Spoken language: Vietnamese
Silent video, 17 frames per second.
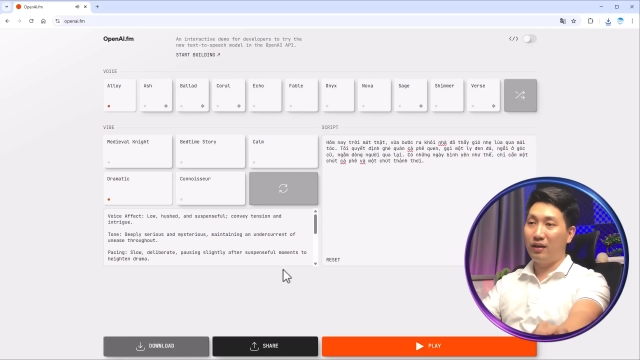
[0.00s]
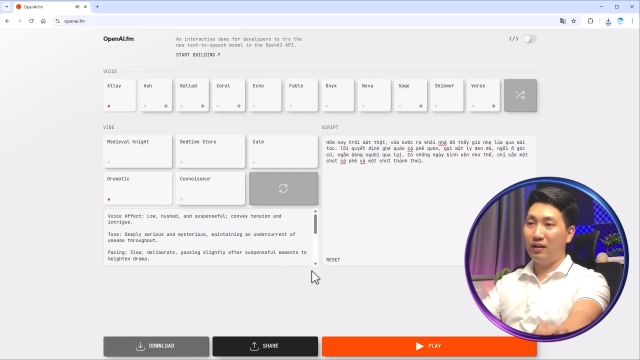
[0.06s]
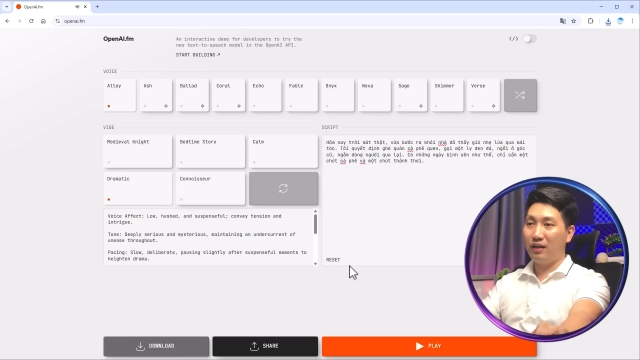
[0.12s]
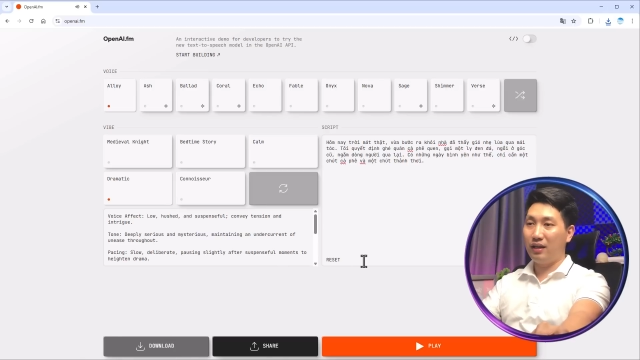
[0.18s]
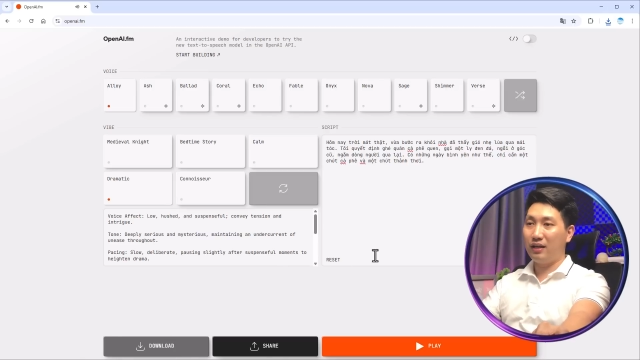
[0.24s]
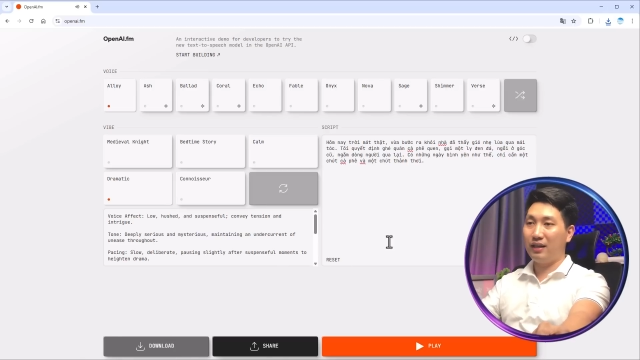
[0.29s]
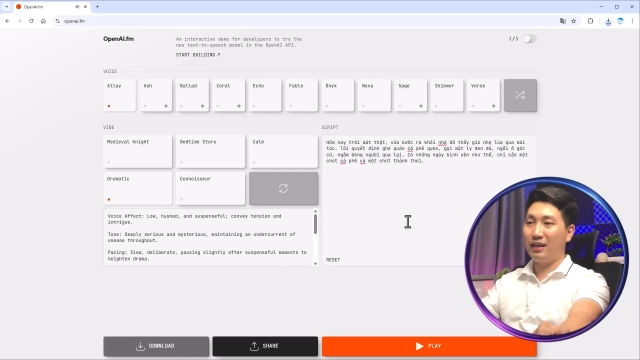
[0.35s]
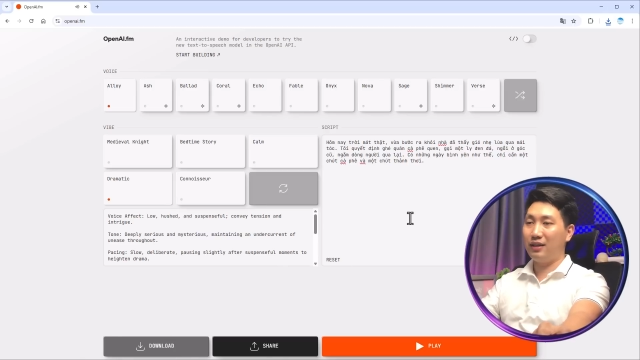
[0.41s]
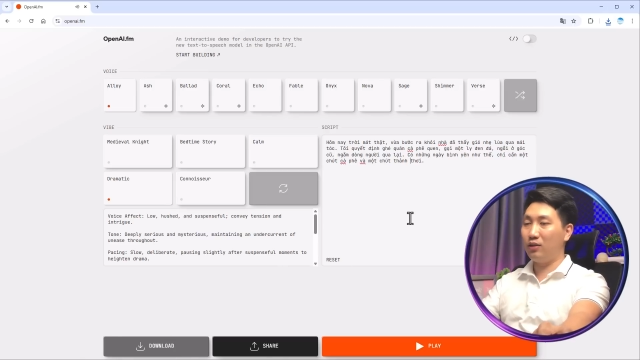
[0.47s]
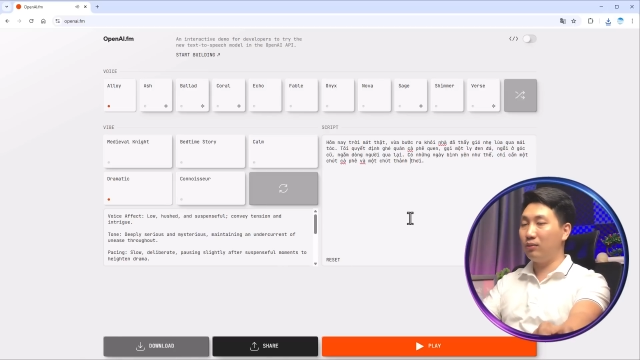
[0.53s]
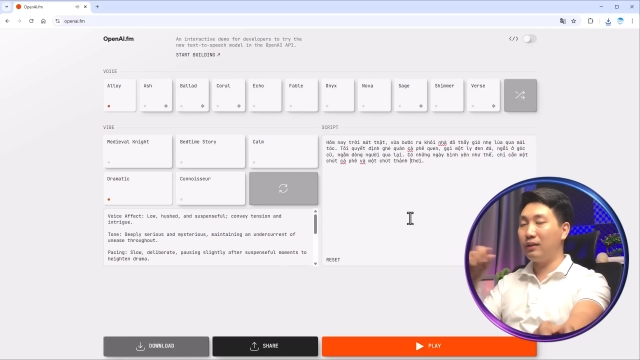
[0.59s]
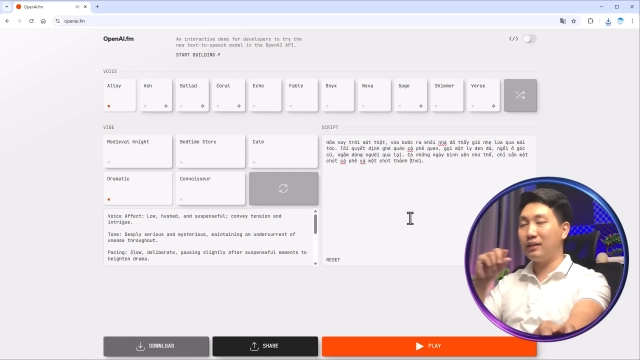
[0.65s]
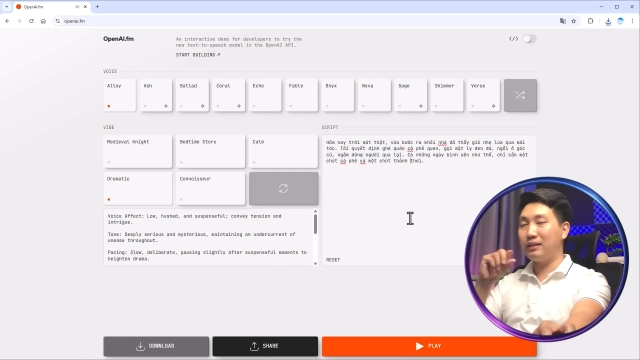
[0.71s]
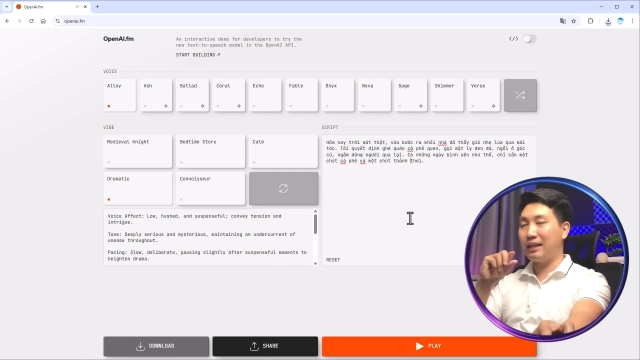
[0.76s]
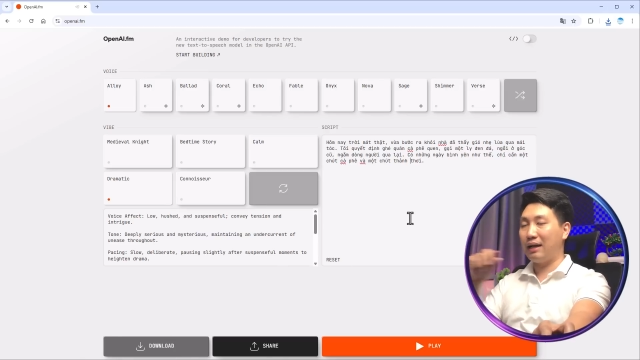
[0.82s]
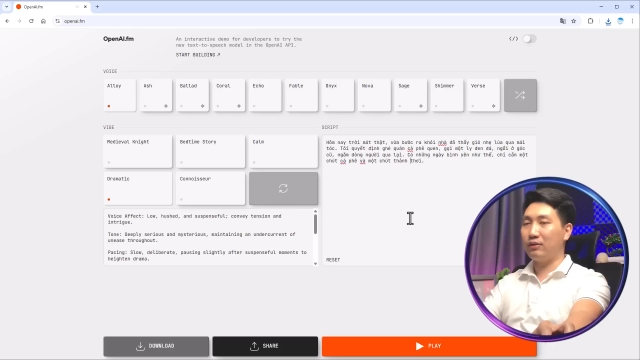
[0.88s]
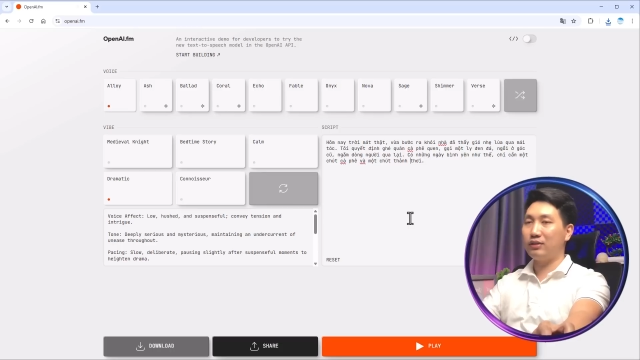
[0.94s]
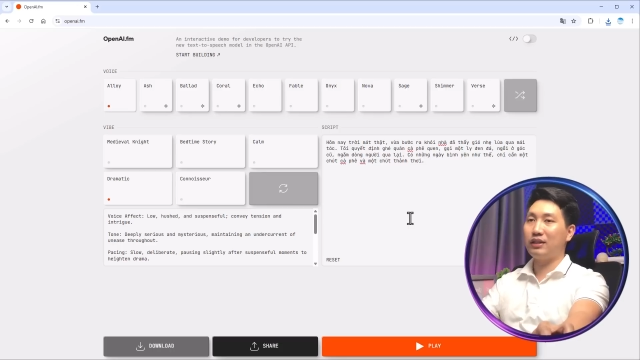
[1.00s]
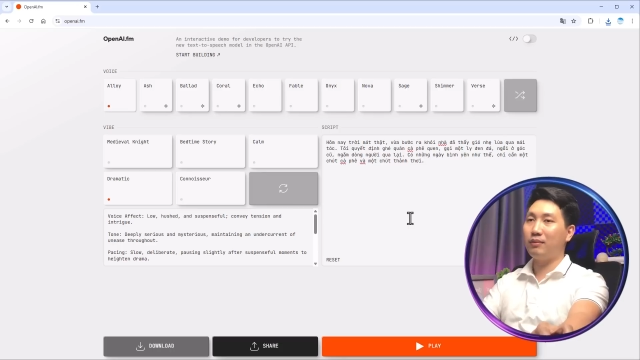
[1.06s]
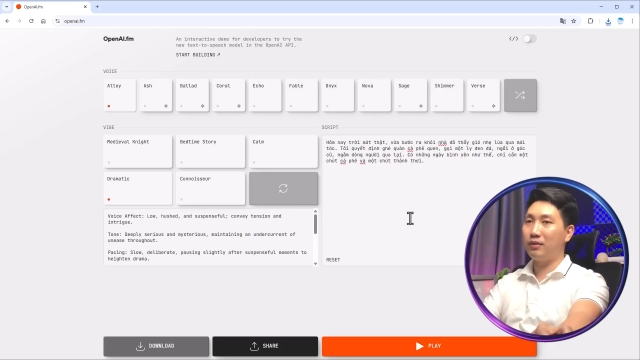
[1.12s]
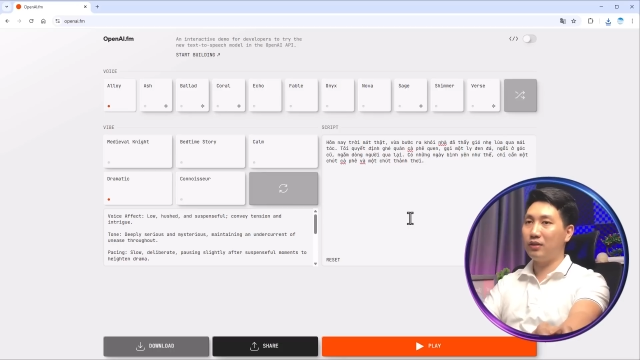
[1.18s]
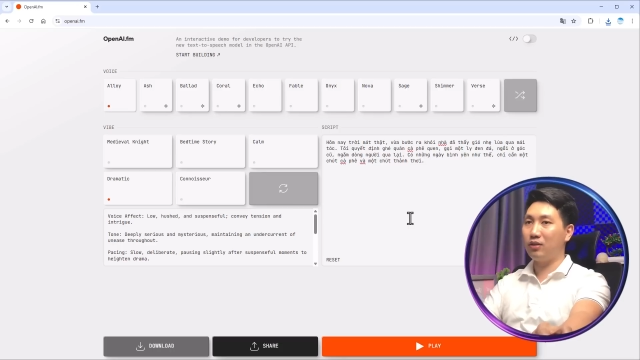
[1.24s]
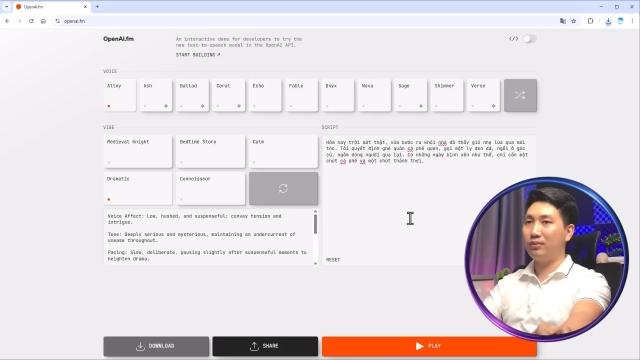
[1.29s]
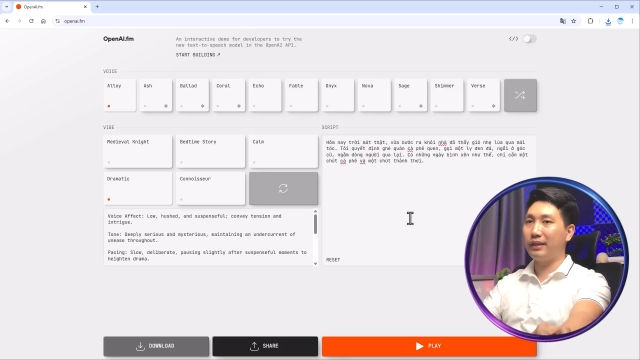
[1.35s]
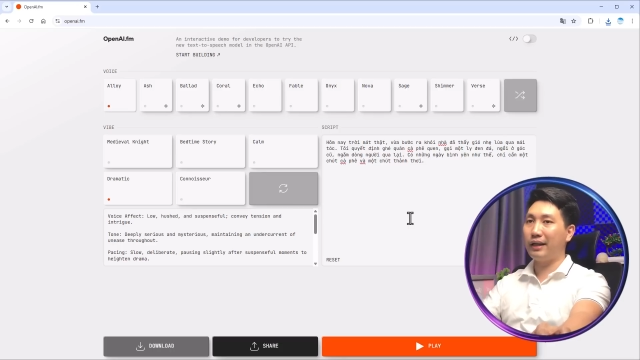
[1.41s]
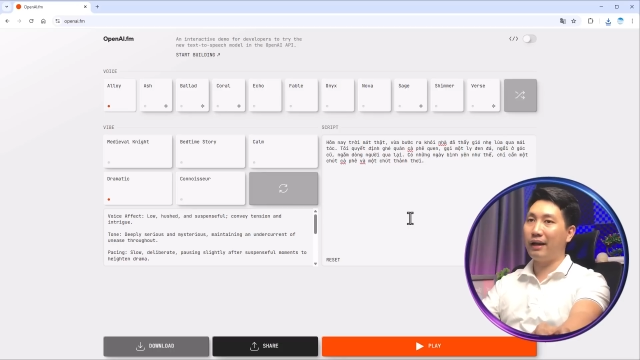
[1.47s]
nên khi chúng ta tạo xong thì
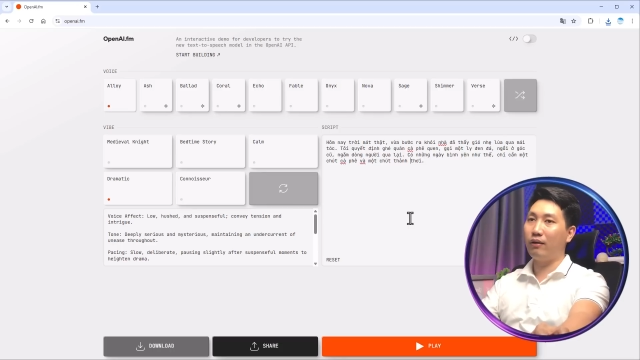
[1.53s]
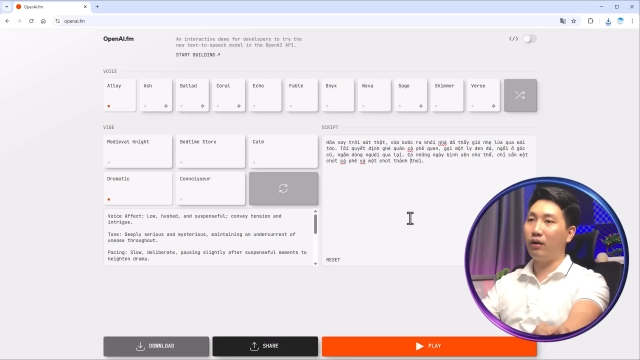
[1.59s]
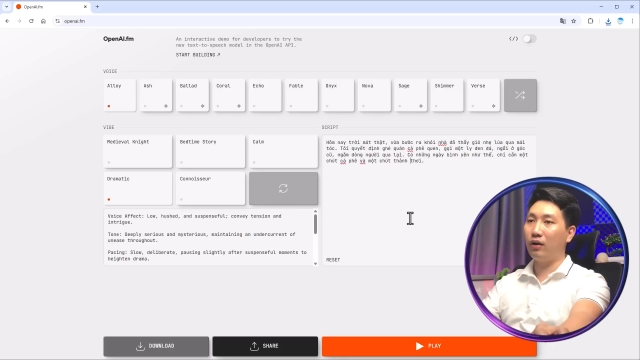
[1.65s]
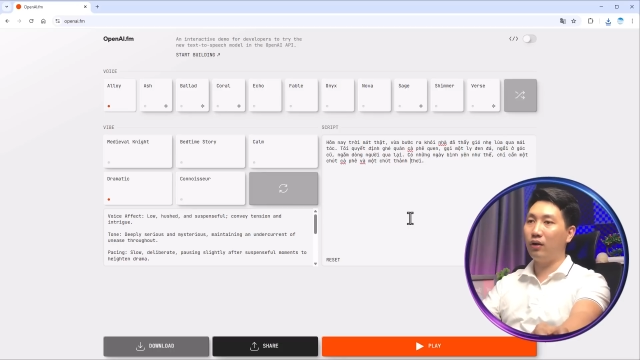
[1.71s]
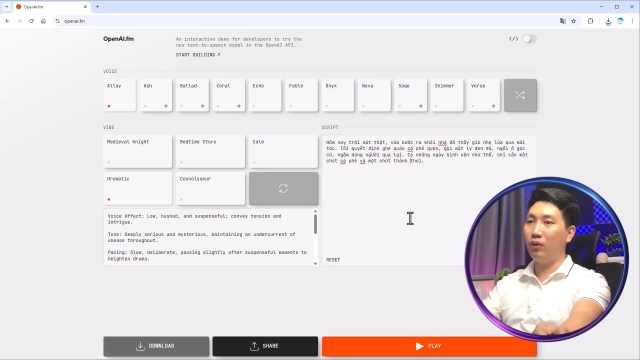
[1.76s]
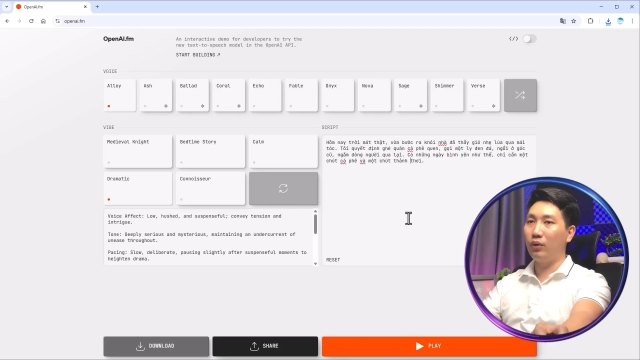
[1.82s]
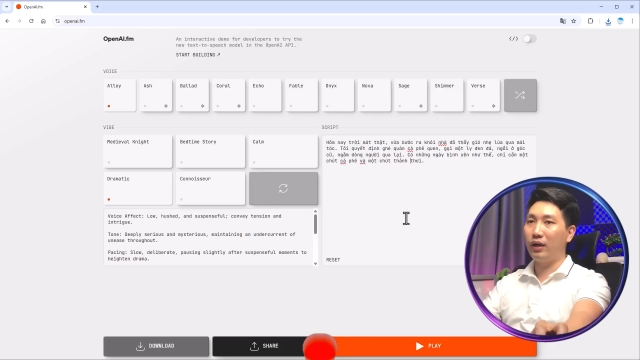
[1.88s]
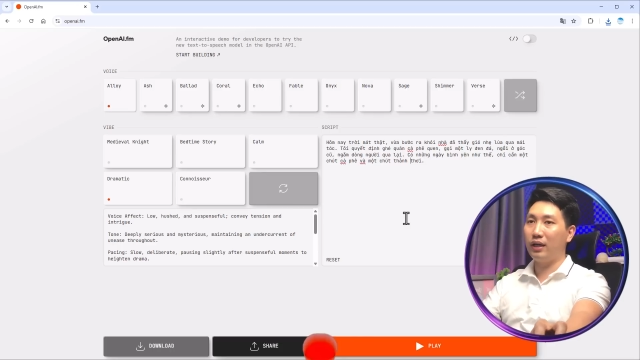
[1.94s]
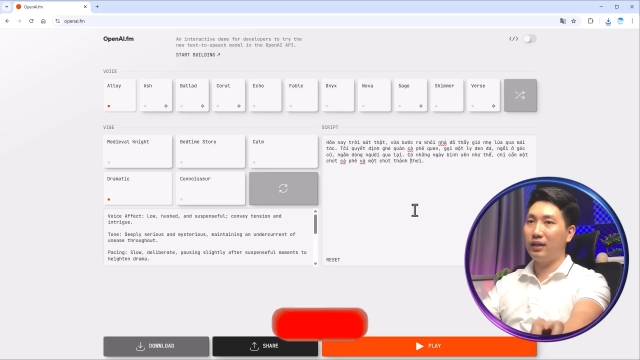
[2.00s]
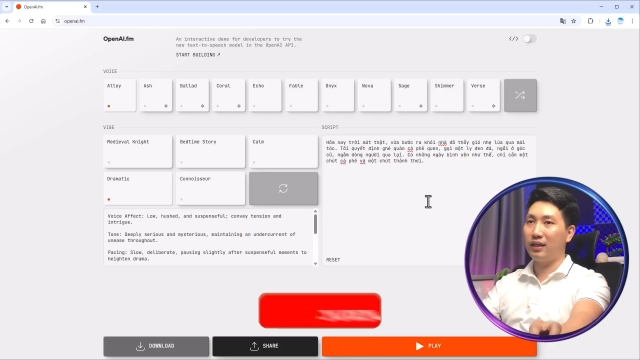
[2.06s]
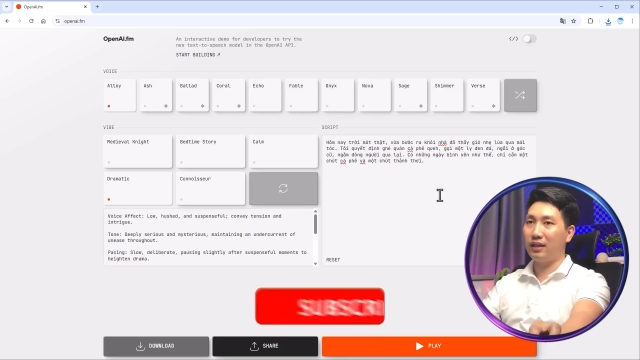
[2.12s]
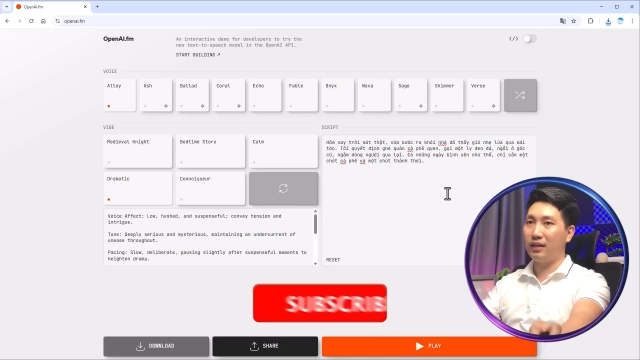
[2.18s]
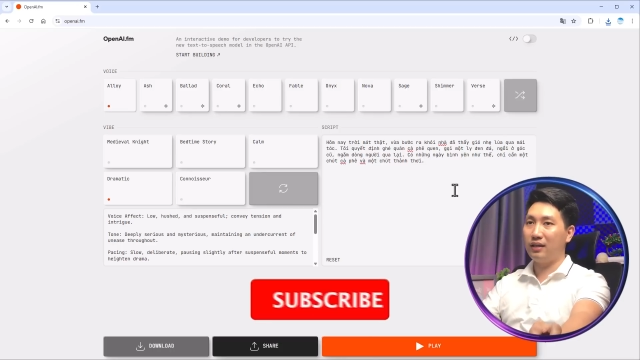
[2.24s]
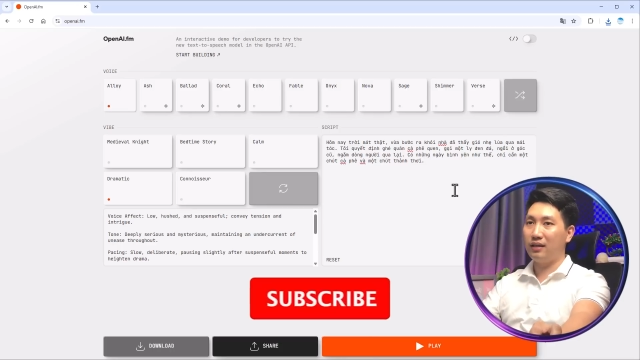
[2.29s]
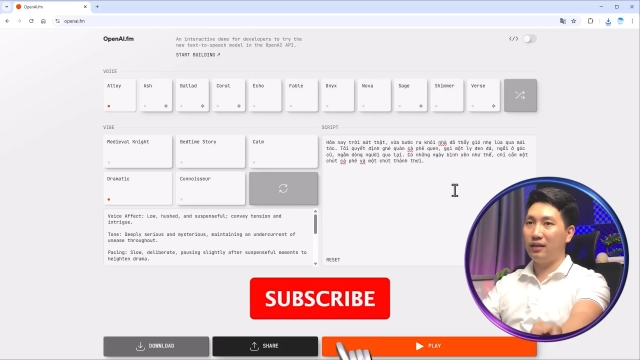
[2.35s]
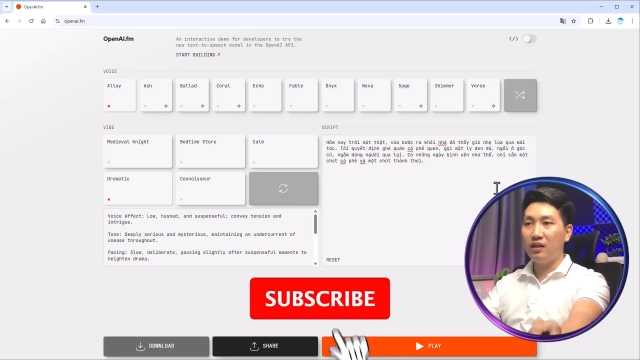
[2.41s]
chúng ta download luôn hết anh chị